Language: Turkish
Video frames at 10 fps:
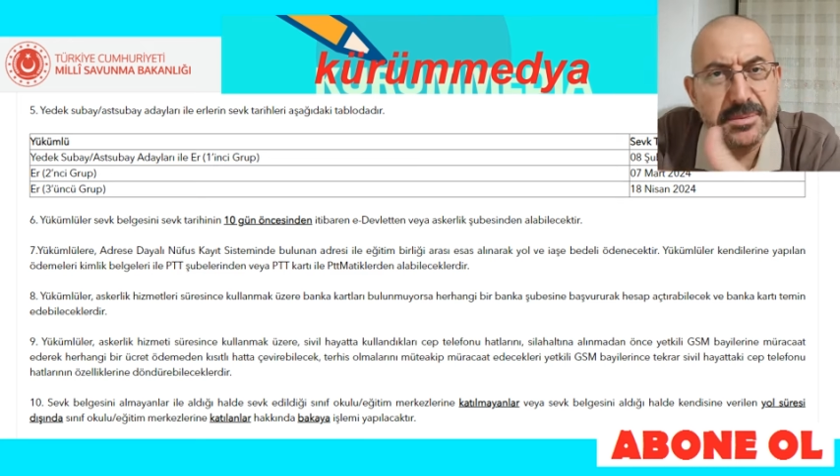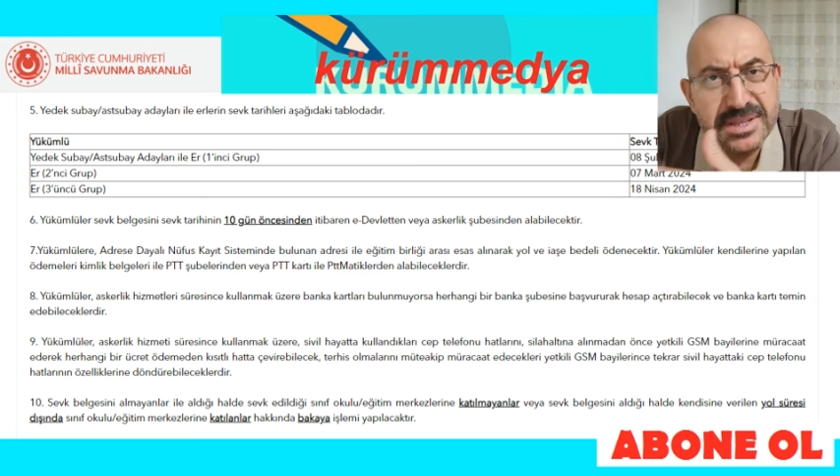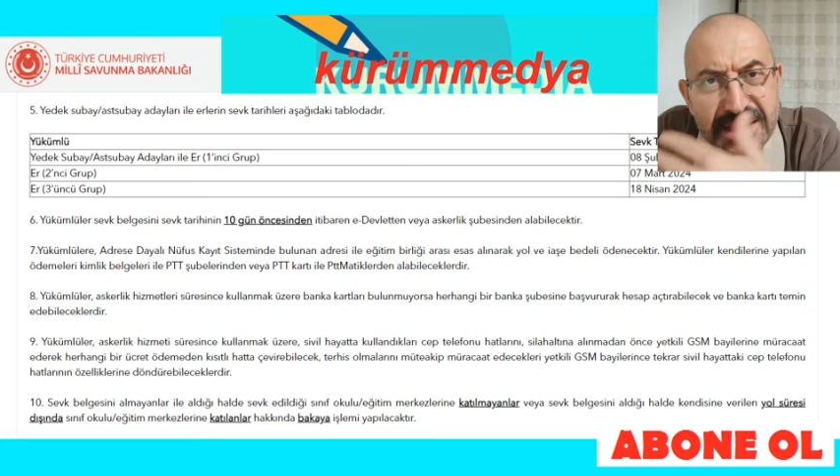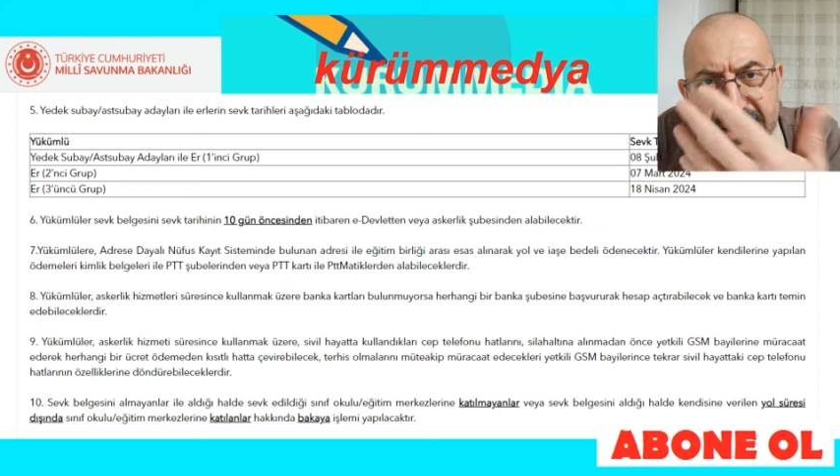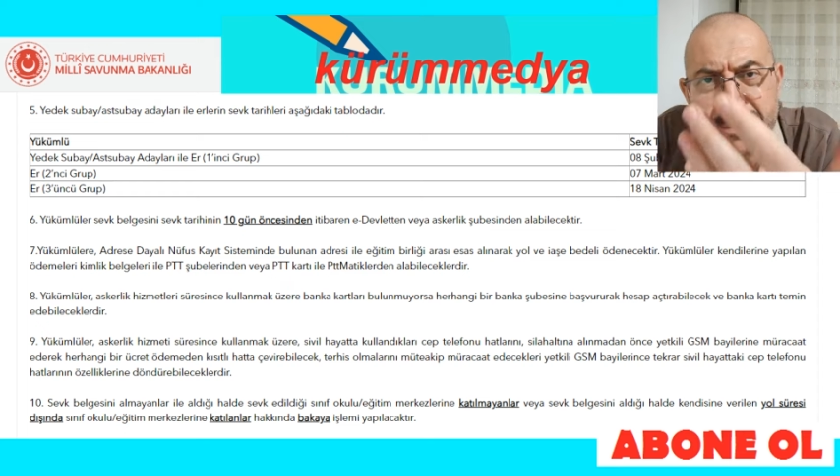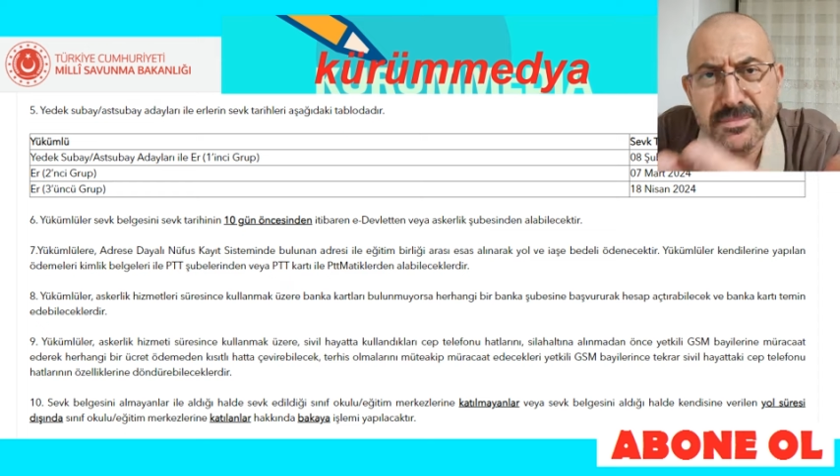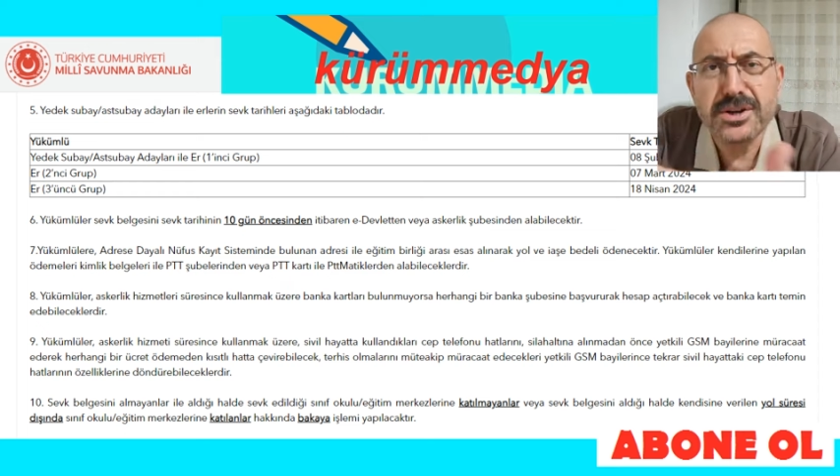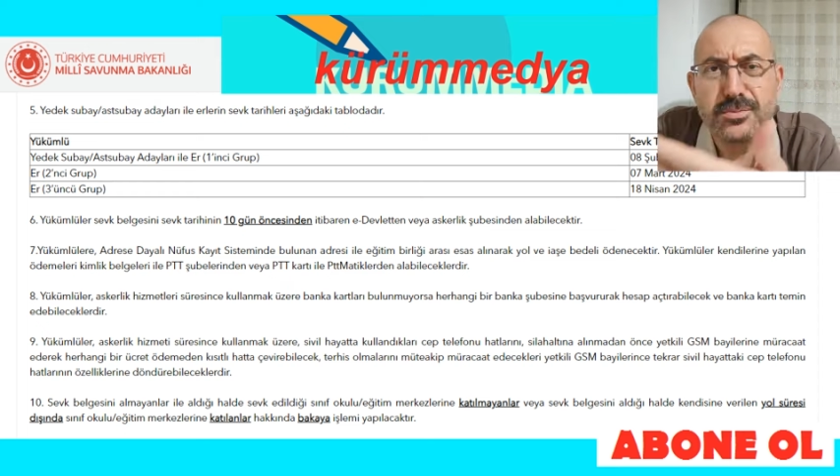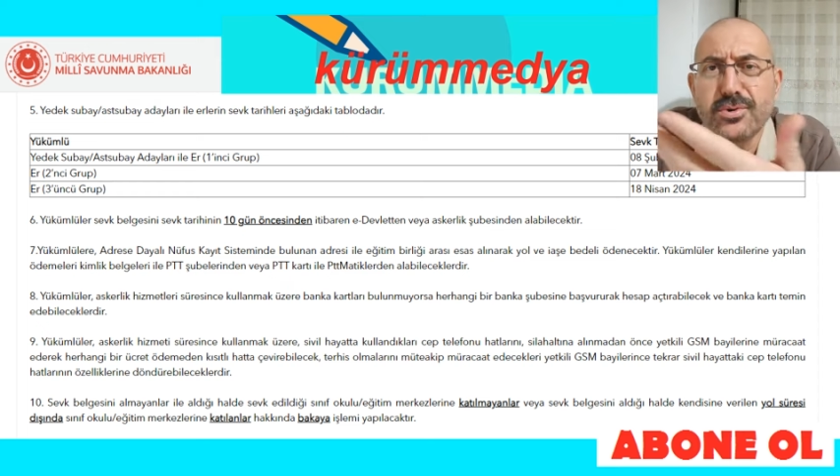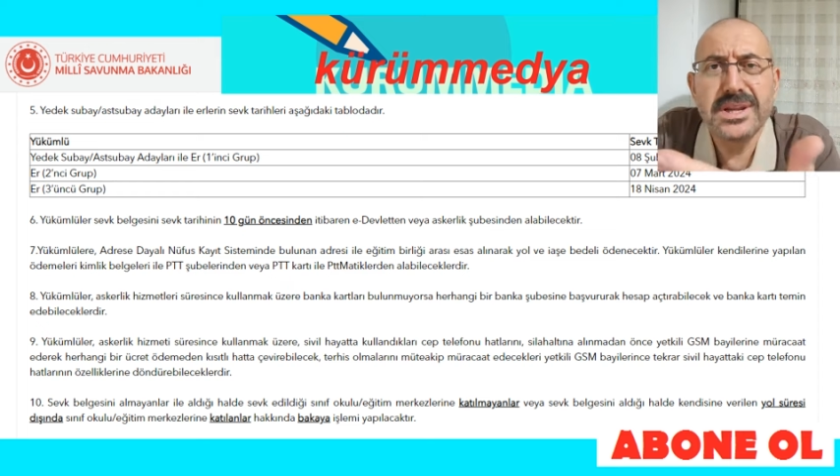Tabii diğer
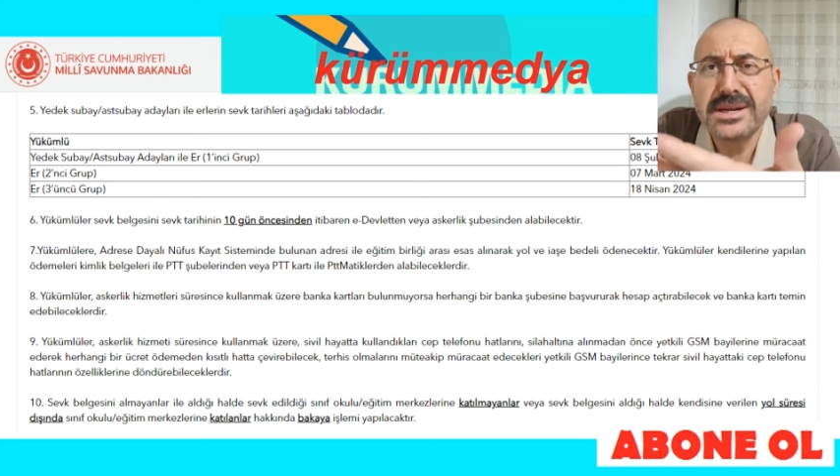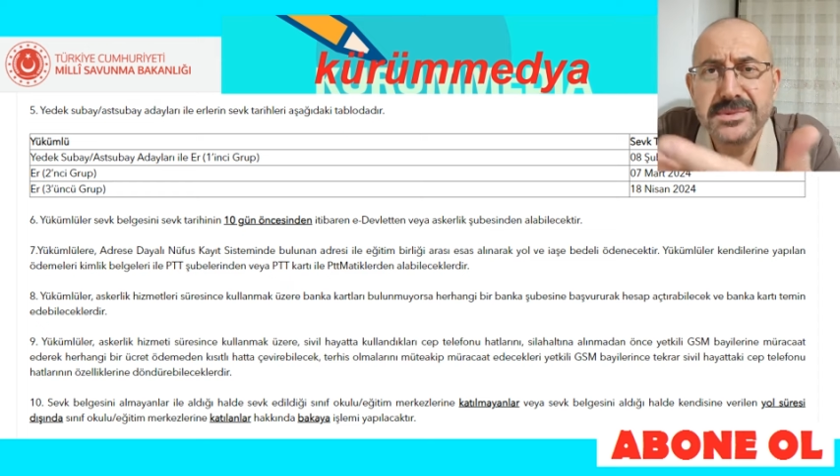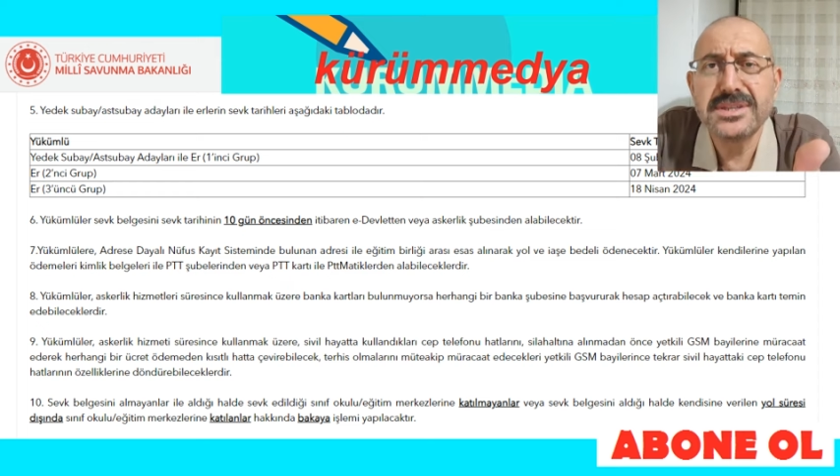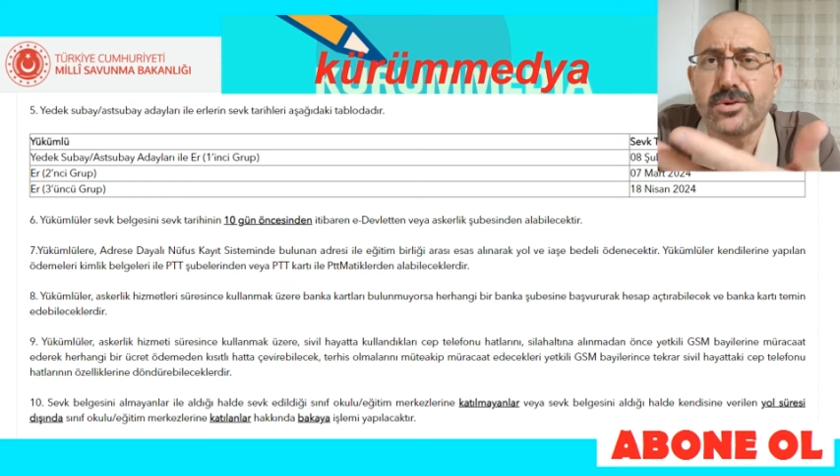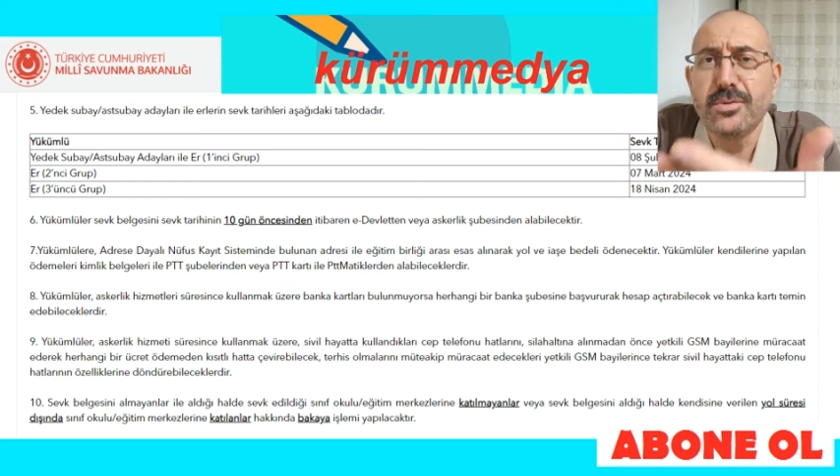bakım ürünlerimizin de